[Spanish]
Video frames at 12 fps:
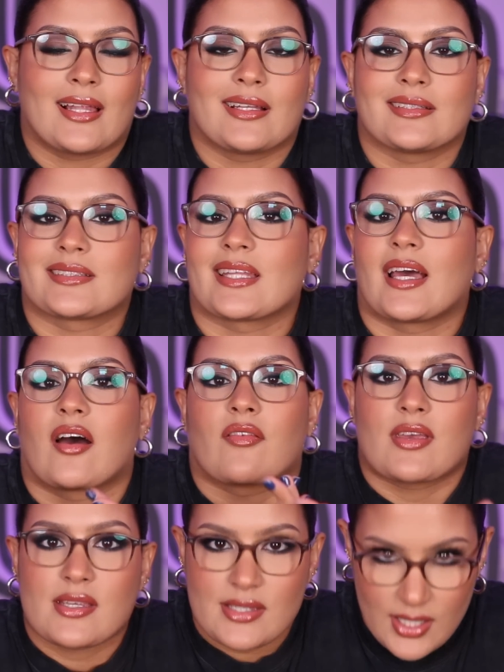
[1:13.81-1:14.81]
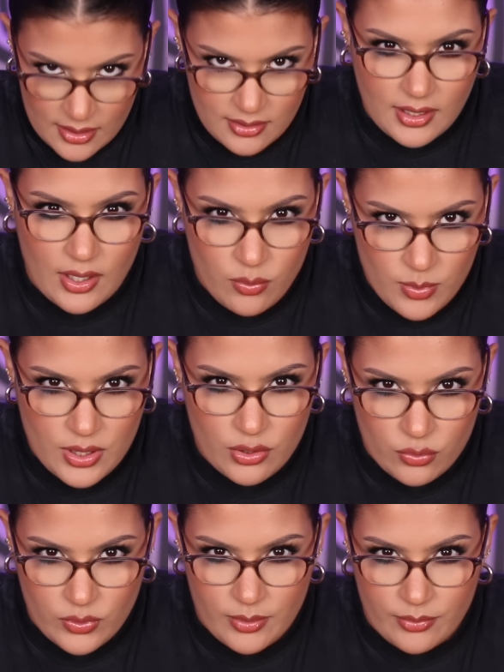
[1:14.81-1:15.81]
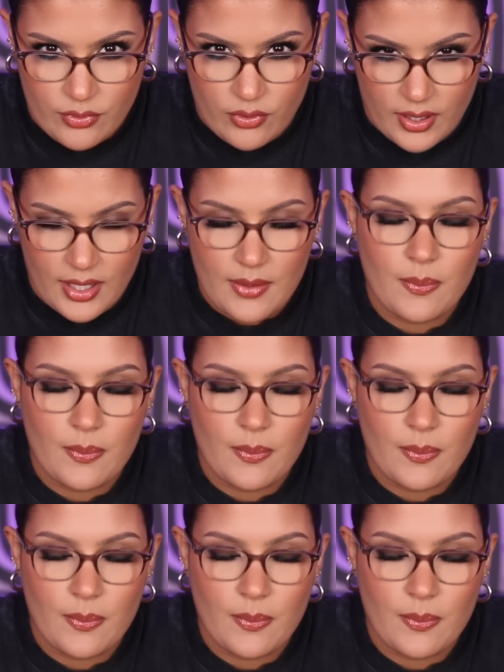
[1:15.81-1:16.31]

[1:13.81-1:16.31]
él te avise que hay un video nuevo, ¿ok?